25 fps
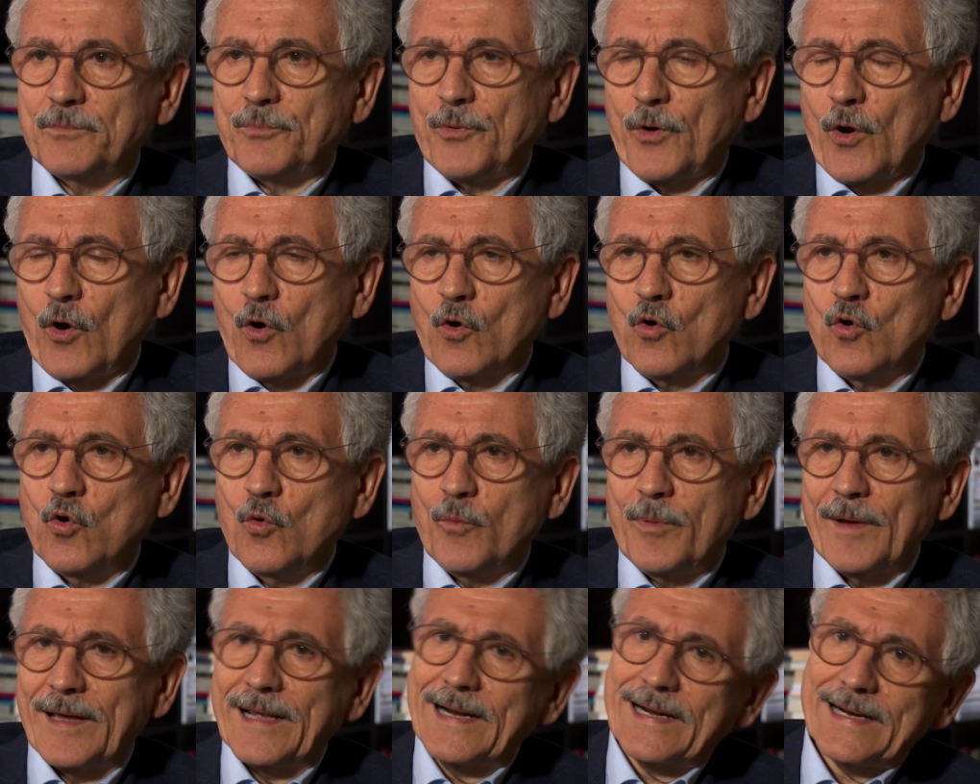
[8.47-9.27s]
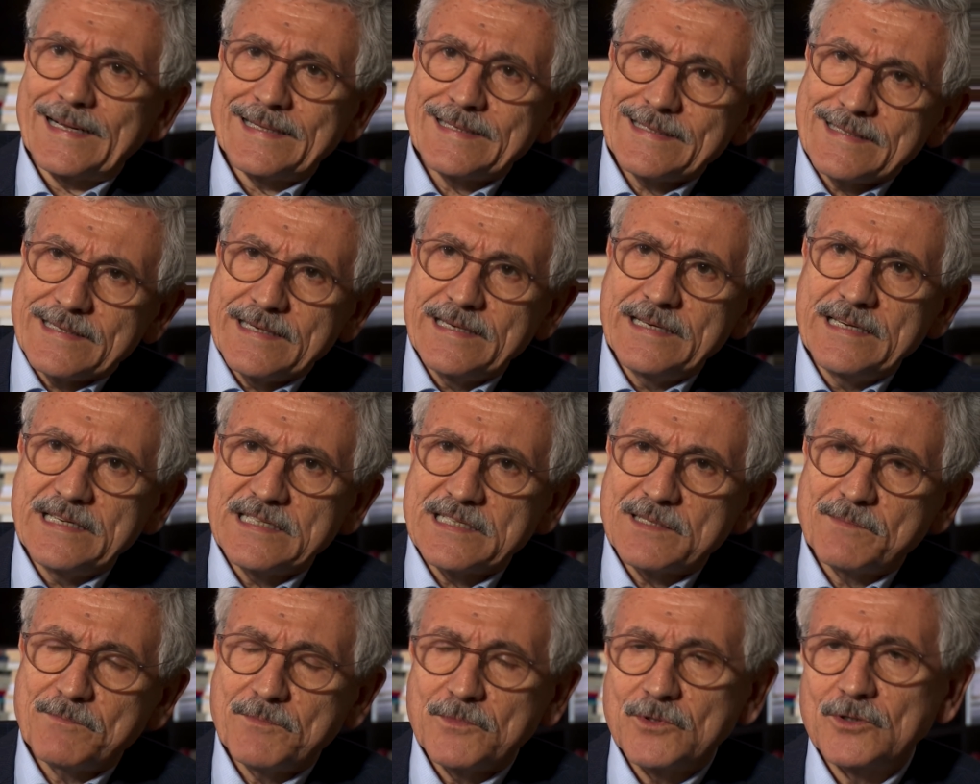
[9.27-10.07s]
preoccupa il
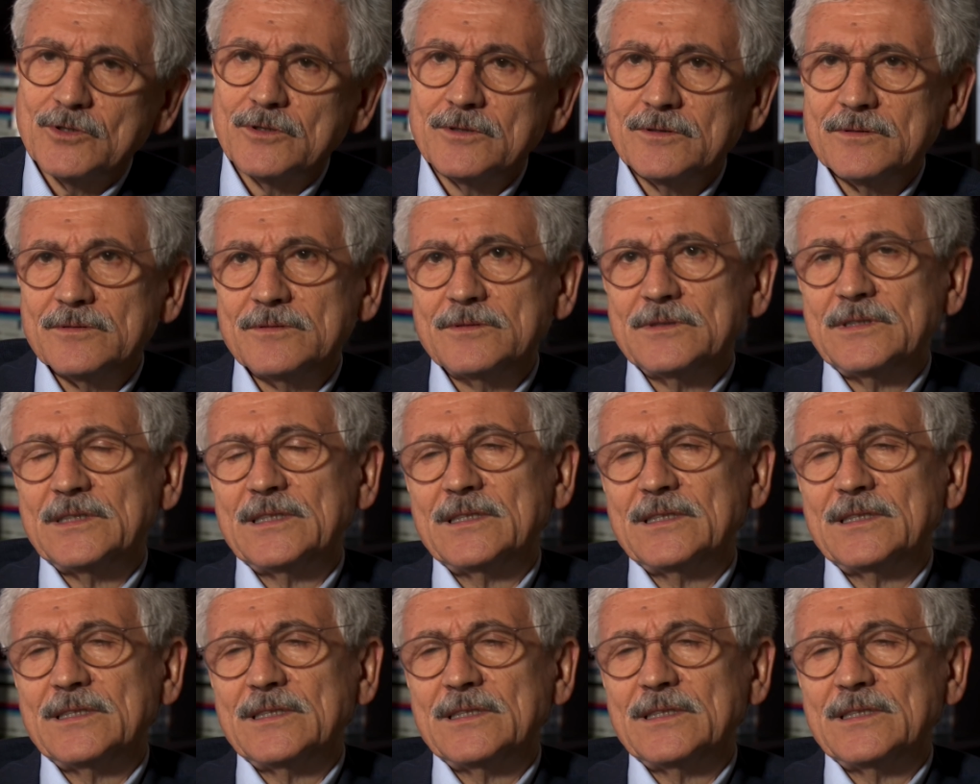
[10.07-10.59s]
razzismo,